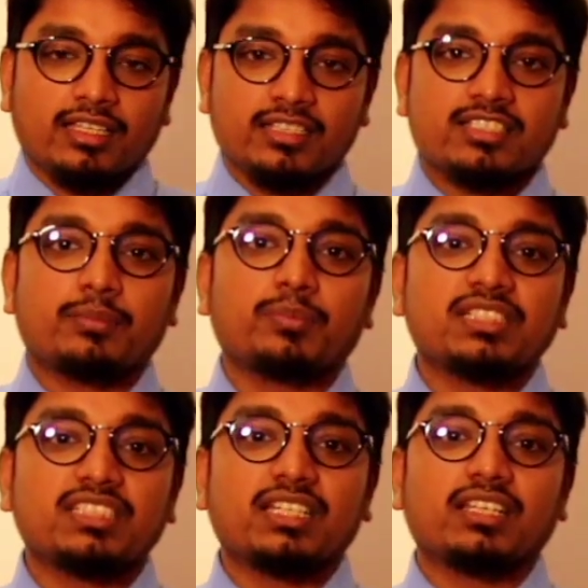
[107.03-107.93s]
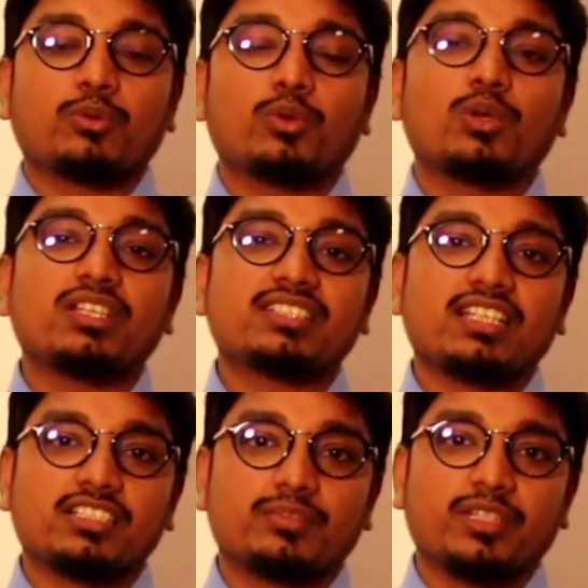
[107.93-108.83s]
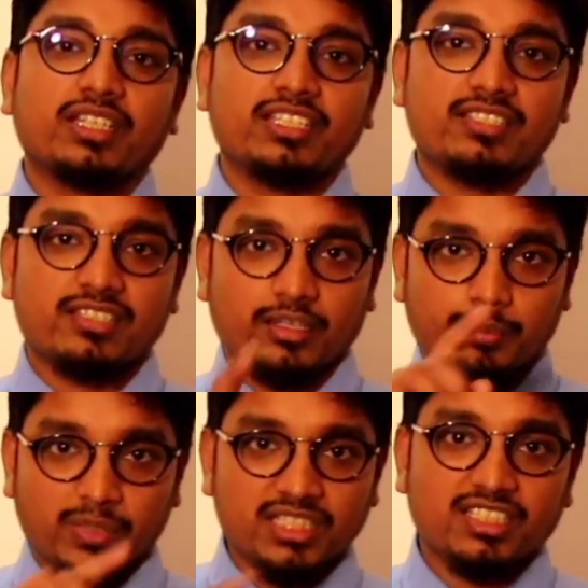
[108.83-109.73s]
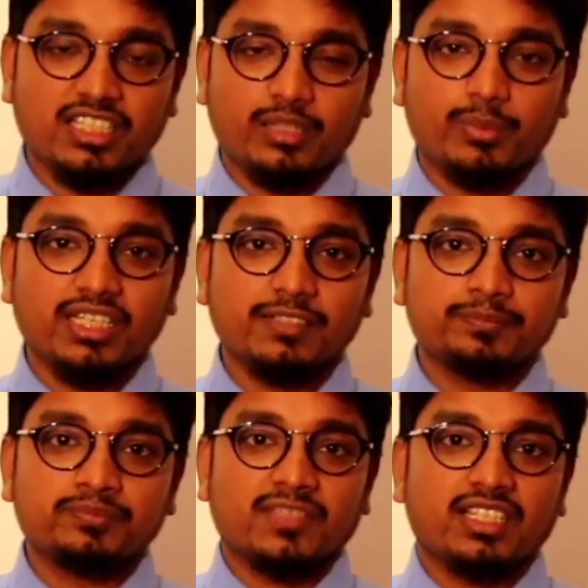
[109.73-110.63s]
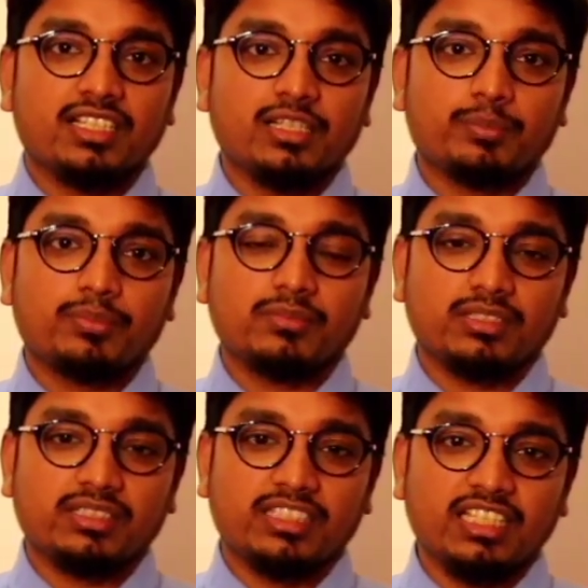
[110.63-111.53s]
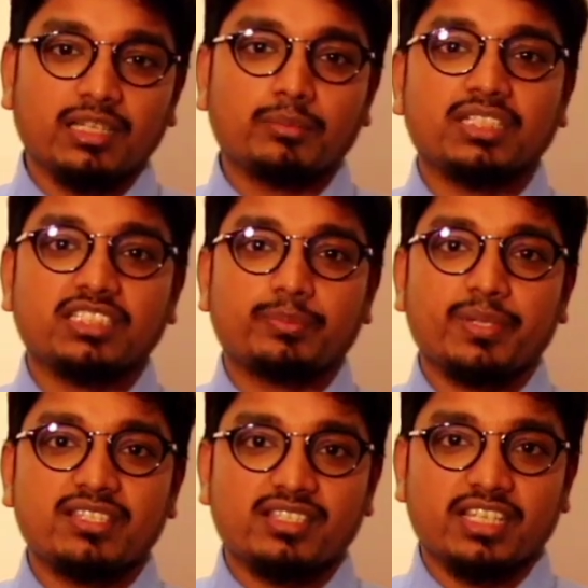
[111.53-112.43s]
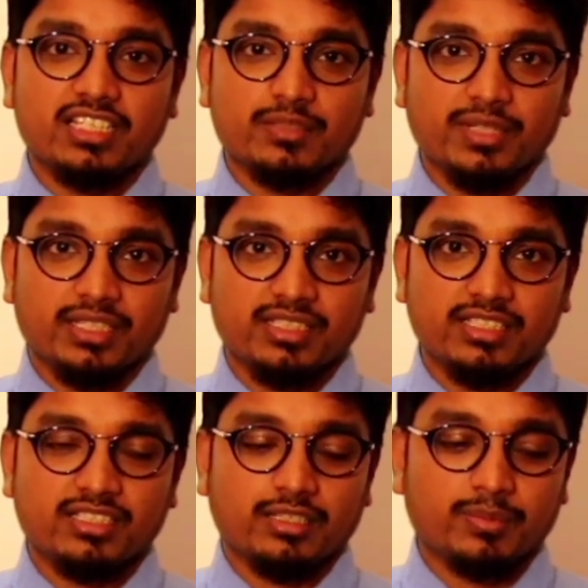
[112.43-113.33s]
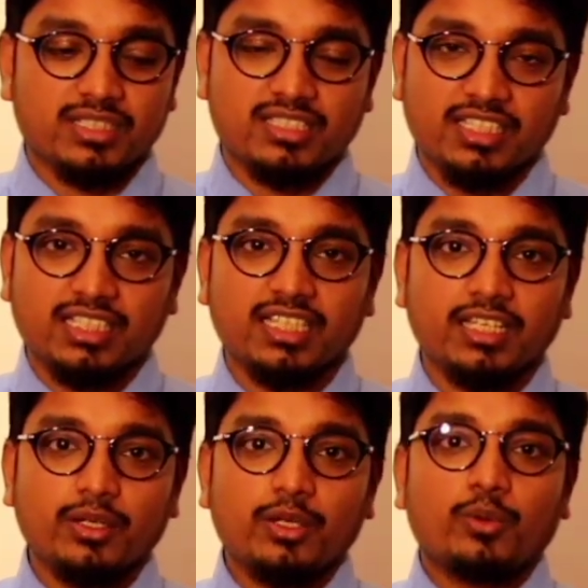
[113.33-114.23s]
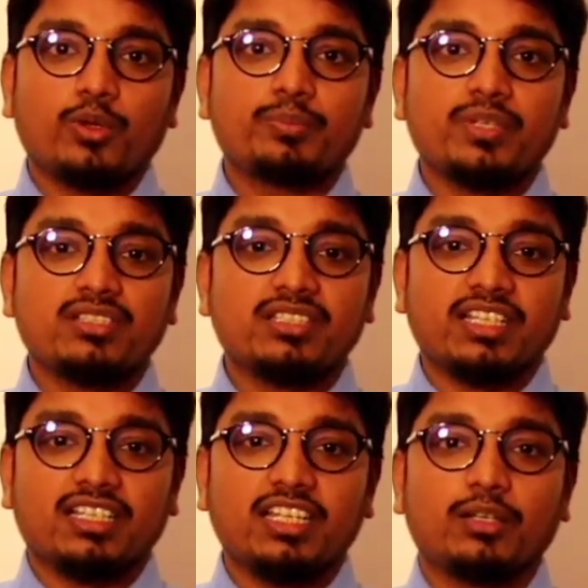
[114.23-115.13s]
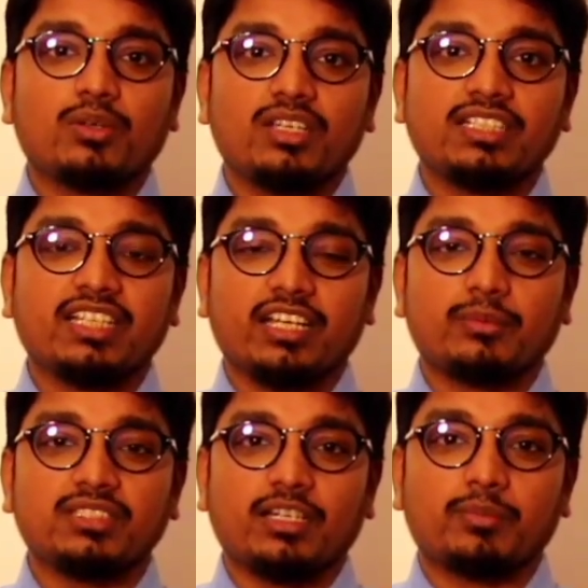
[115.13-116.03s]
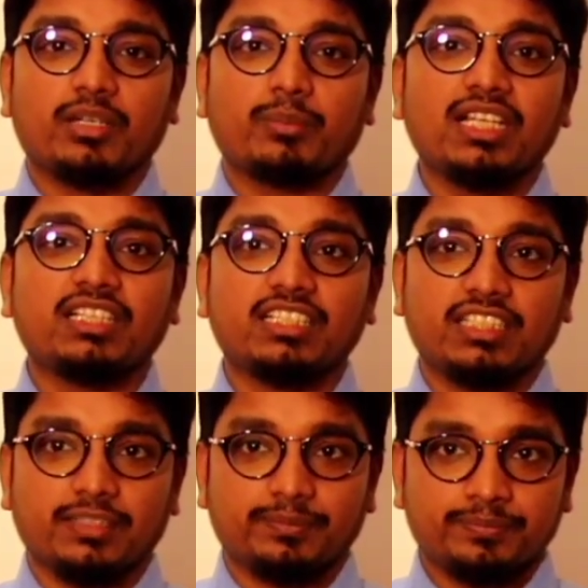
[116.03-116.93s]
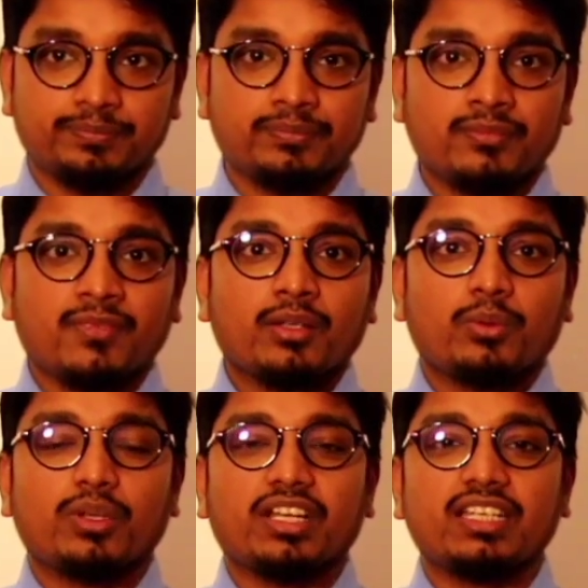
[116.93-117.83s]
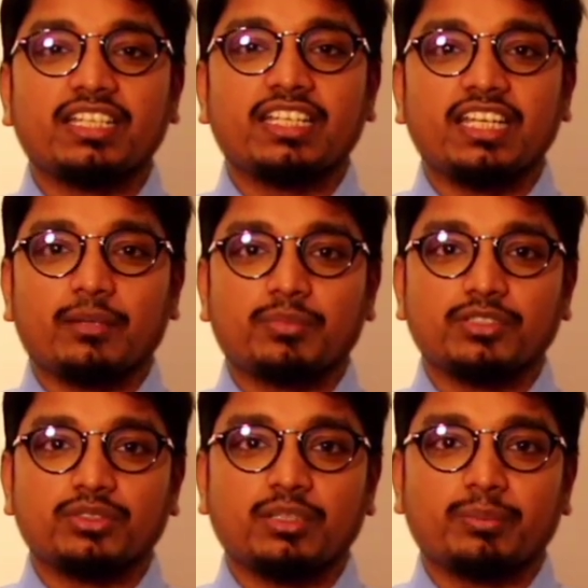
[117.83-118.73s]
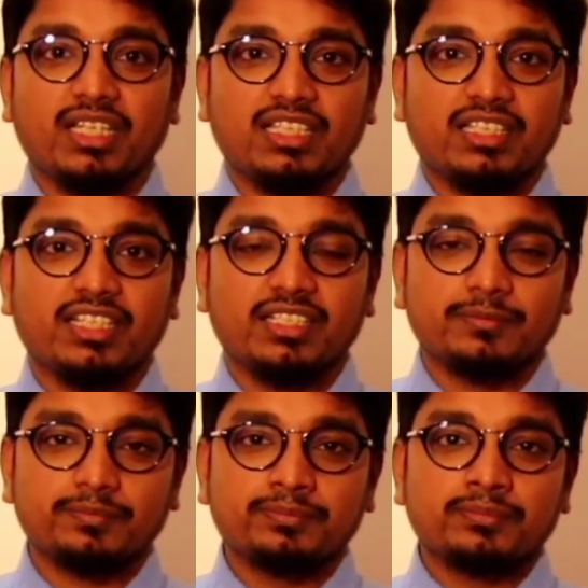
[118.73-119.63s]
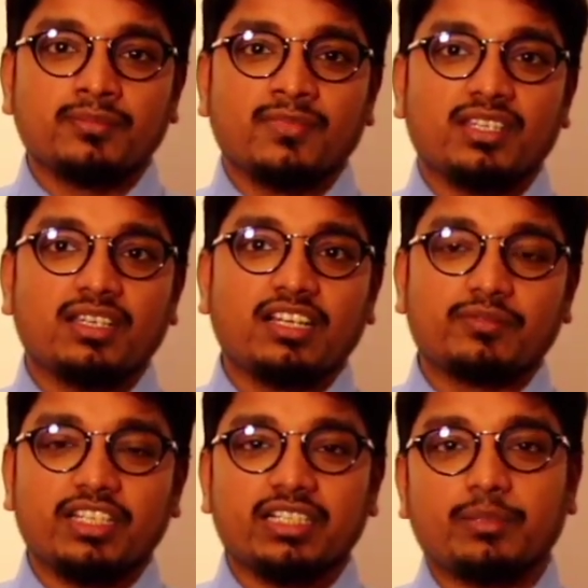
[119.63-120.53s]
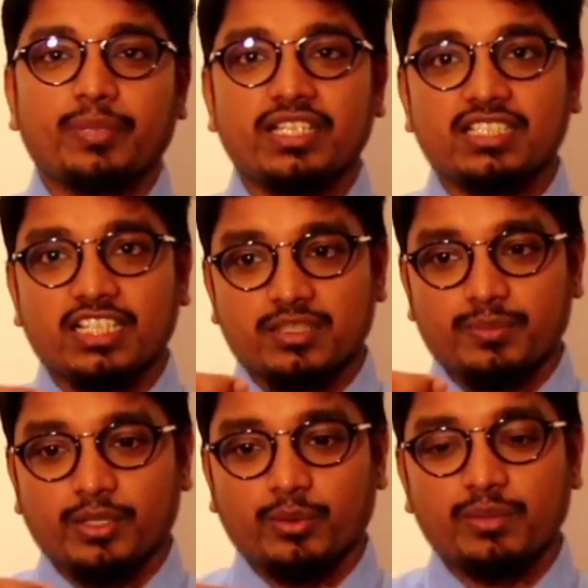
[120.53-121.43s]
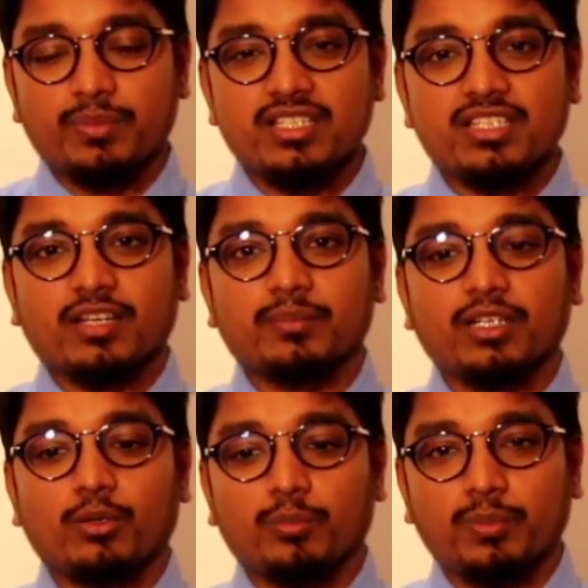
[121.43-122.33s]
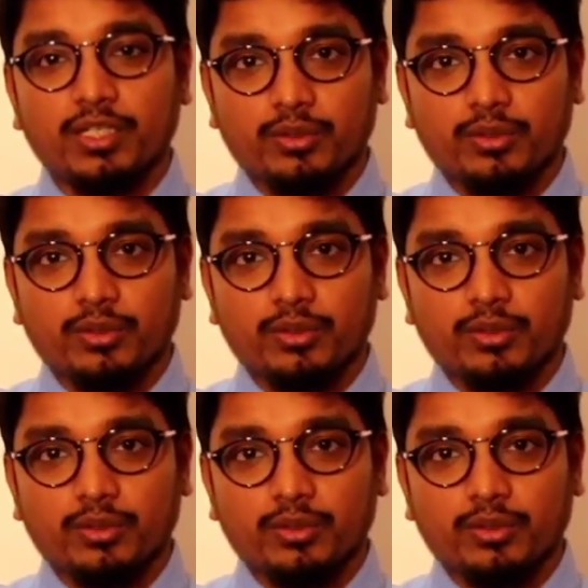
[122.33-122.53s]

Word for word: স্টাফ মাছের গুগলে সার্চ মেরে স্টাফ মাছ লিখবেন লিখলে তিন নাম্বার যে পেজটা আসবে স্টাফ মাস লিখলেই ওই পেজে ক্লিক করলেই দেখাবে যে আপনার মেল দিতে ওইখানে গিয়ে আপনি যদি মেল দেন তাইলে আপনার একটা পেজ আসবে ওই পেজটা আপনি কমপ্লিট